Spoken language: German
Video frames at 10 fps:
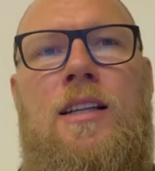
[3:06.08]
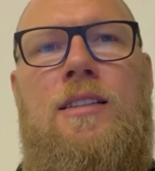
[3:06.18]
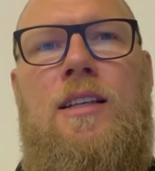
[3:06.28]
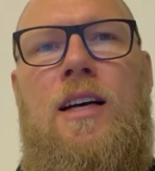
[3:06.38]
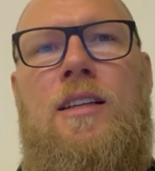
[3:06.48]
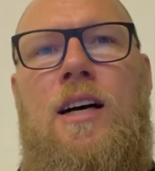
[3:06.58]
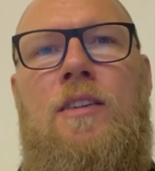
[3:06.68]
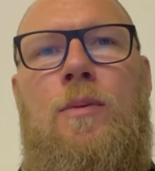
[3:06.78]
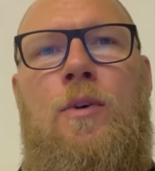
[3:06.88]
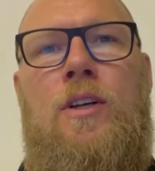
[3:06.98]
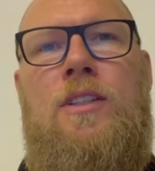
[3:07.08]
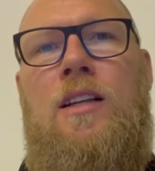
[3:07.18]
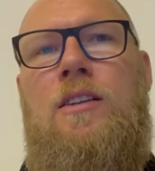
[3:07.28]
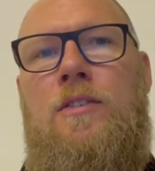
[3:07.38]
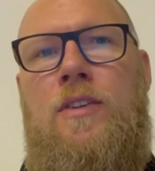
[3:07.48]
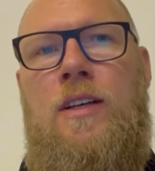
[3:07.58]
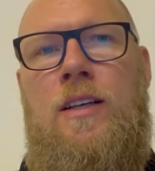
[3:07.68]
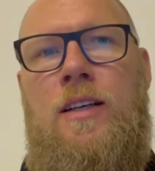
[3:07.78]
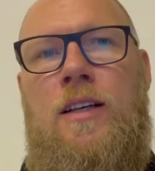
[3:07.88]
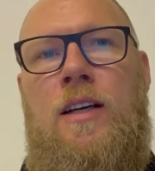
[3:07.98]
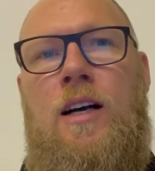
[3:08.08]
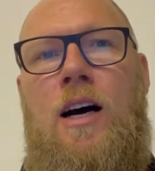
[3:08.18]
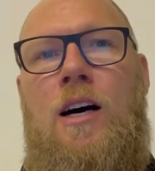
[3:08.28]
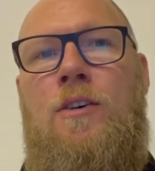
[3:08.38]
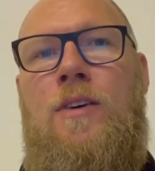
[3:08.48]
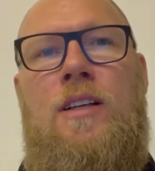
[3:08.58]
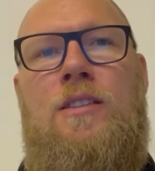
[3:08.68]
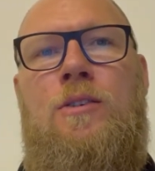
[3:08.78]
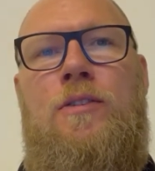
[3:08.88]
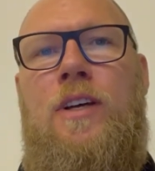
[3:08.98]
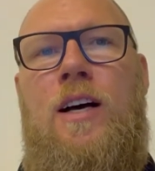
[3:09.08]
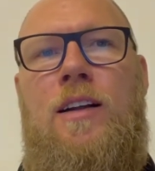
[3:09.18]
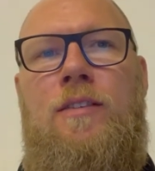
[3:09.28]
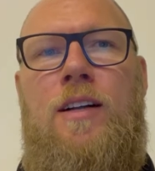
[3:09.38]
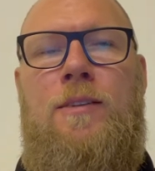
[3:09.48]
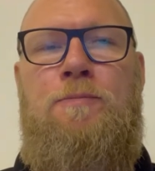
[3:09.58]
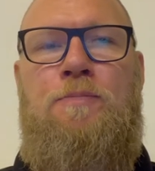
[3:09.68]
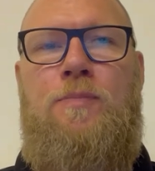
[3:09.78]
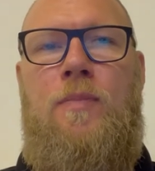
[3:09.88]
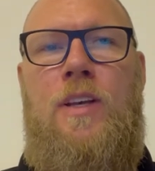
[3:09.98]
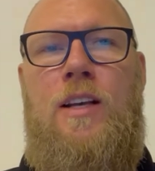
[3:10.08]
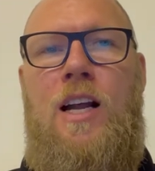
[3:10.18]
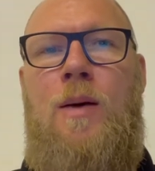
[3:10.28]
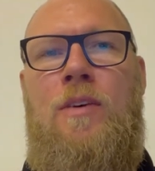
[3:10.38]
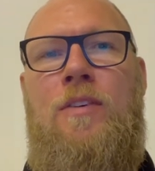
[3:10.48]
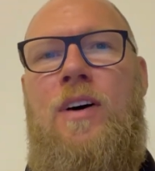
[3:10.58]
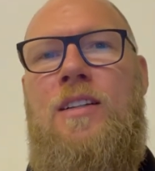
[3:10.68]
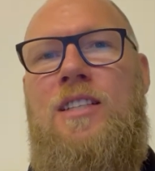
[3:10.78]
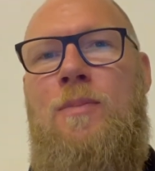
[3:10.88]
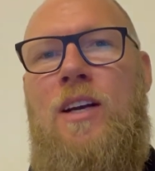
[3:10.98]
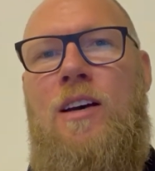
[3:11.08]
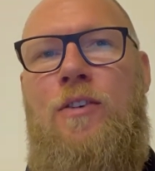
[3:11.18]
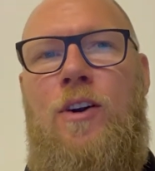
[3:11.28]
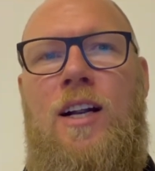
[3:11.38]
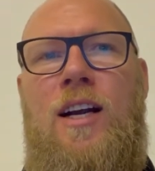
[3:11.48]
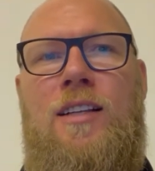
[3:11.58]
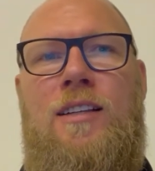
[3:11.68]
dass ich ein Teil von euch sein durfte, auch wenn es nur vier Jahre waren. Ich glaube, wir waren ziemlich erfolgreich.